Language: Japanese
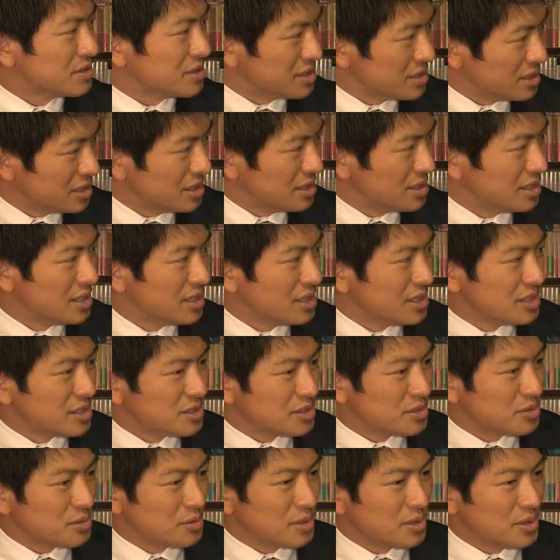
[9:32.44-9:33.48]
し、う
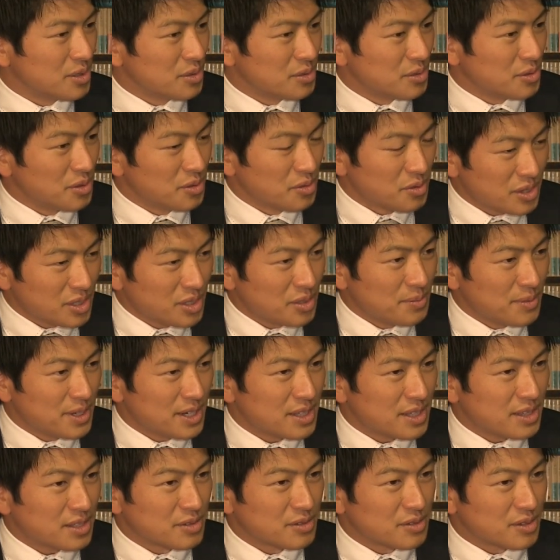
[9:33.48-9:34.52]
ん、それによって生ま
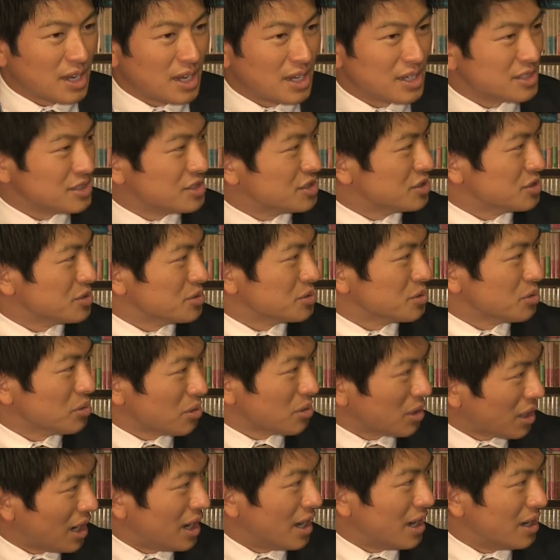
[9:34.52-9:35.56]
れてくる慣習と
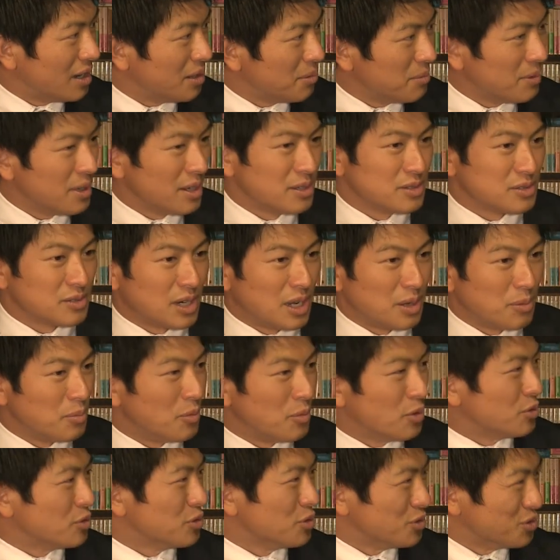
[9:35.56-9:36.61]
か、まあ、その暗
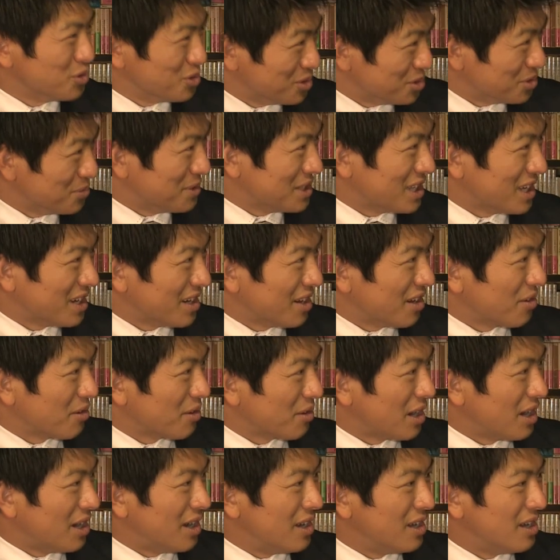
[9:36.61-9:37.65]
黙のルールみたいなの
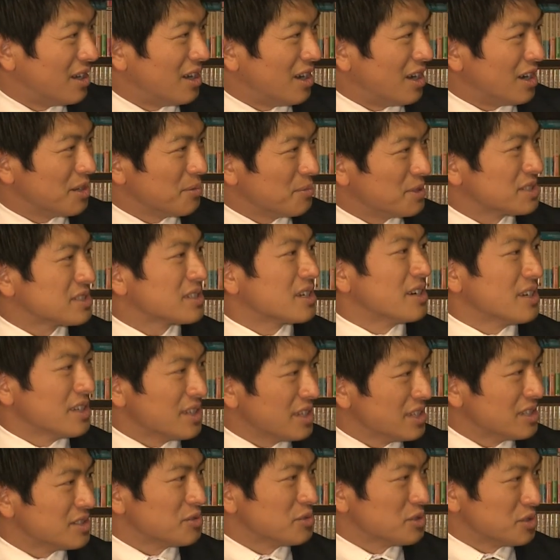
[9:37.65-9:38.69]
がありますから
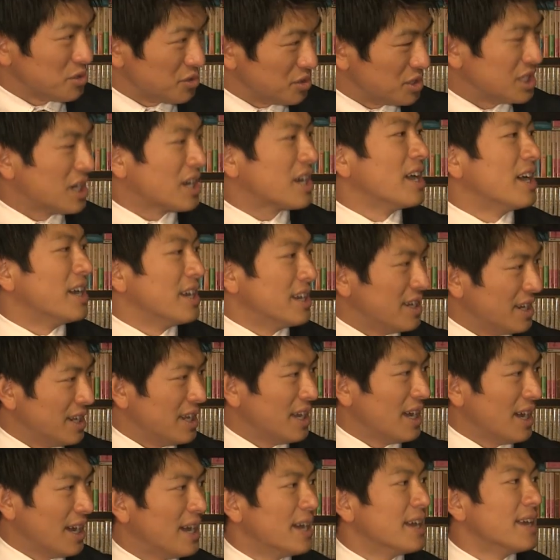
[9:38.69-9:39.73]
ね、その社会に。
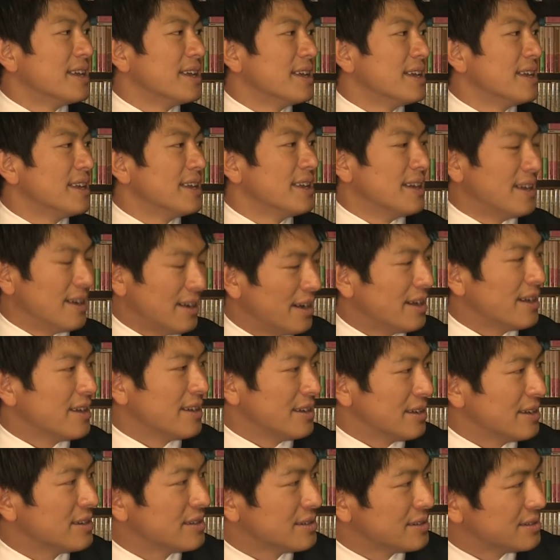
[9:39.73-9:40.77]
ありますよね。は
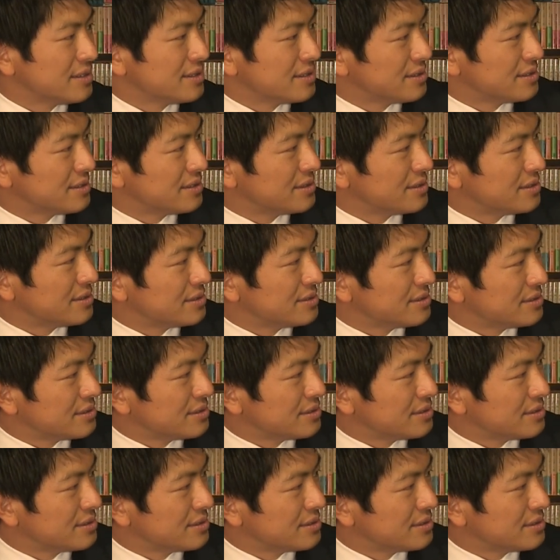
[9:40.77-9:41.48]
い、でも